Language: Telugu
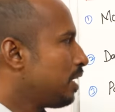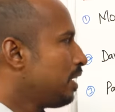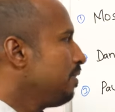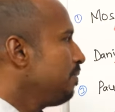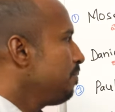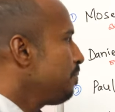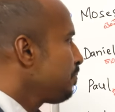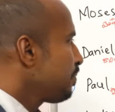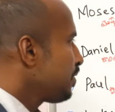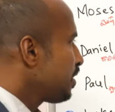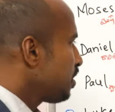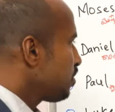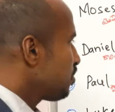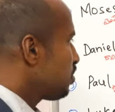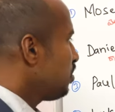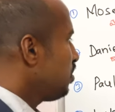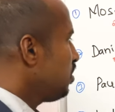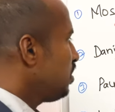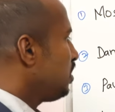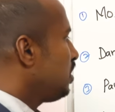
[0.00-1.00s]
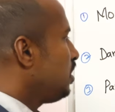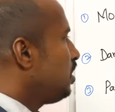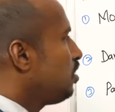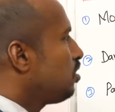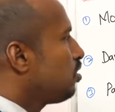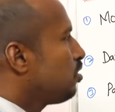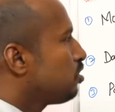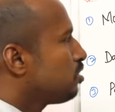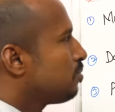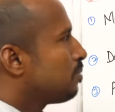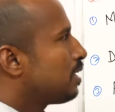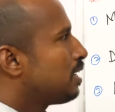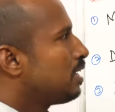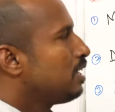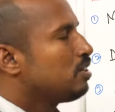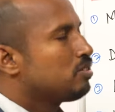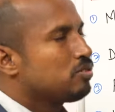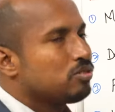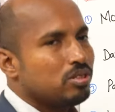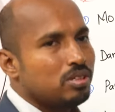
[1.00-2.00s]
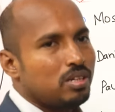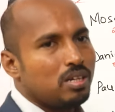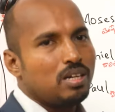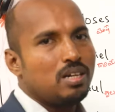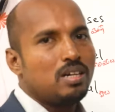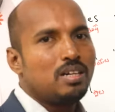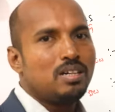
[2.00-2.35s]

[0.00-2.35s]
ఉన్నాయి సో ఈరోజు మనం నేర్చుకున్న